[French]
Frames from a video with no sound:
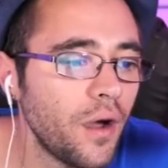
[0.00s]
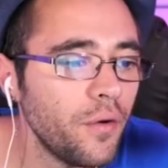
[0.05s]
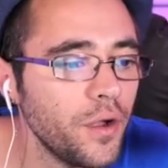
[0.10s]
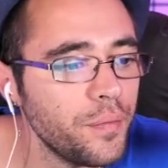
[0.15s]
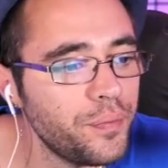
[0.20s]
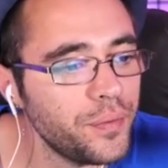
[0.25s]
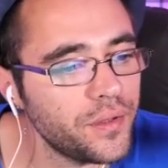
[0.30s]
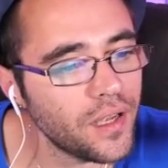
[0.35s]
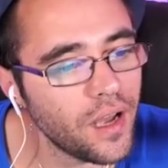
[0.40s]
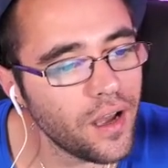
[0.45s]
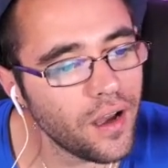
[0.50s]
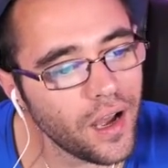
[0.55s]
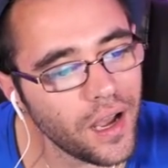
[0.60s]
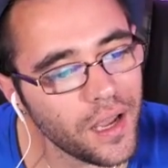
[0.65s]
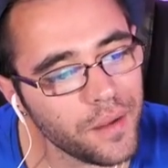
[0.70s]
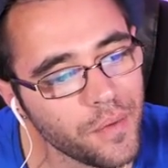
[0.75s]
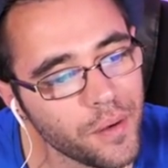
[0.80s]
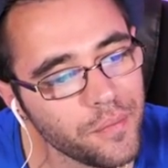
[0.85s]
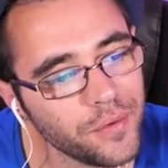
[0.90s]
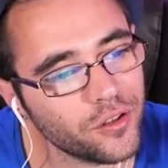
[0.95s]
Ah ouais putain,
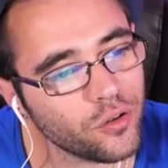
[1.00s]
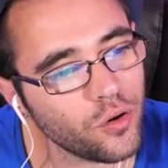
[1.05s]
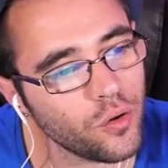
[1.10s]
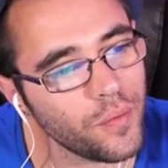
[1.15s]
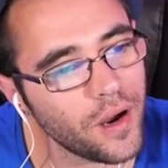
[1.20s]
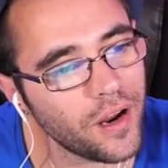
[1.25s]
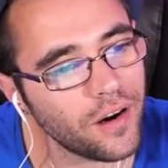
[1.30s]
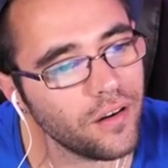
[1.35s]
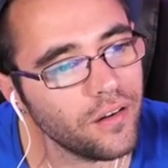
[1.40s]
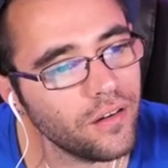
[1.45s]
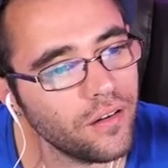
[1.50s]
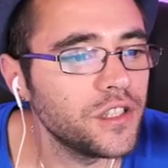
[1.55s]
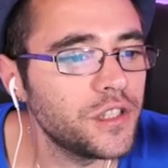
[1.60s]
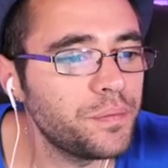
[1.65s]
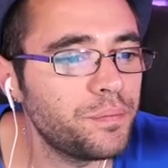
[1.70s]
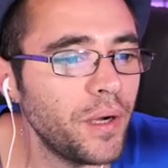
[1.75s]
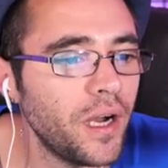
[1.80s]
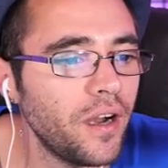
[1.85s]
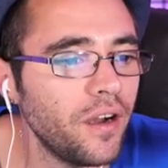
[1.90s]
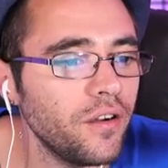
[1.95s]
ah il m'a mis trop mal.
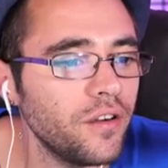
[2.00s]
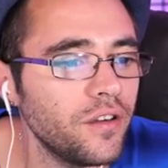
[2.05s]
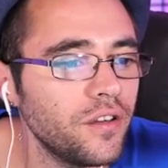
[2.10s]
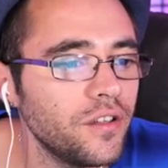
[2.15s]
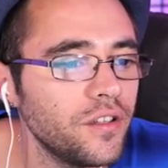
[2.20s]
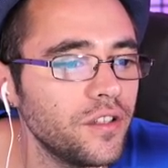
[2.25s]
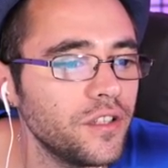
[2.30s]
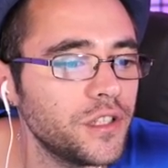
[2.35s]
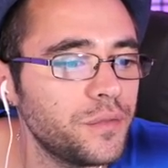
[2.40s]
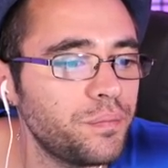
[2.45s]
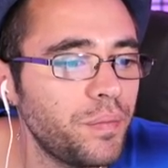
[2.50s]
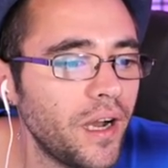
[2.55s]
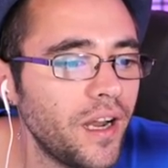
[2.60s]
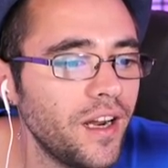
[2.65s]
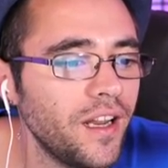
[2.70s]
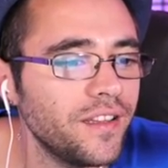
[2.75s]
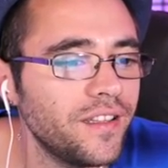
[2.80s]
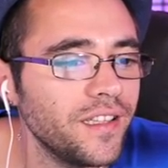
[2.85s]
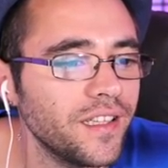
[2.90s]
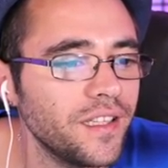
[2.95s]
Je pars, euh, je pars
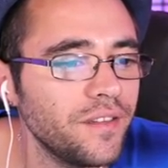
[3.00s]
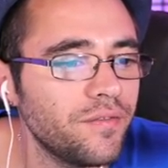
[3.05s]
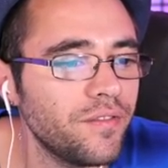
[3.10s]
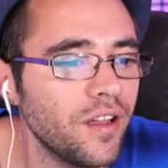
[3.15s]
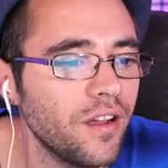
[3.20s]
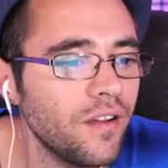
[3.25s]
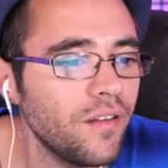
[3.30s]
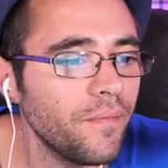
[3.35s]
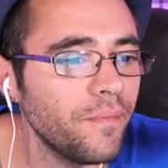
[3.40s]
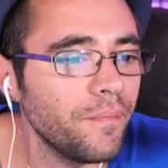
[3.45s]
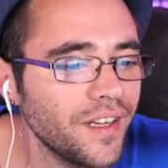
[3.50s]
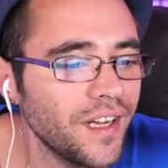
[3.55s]
à la dérive là.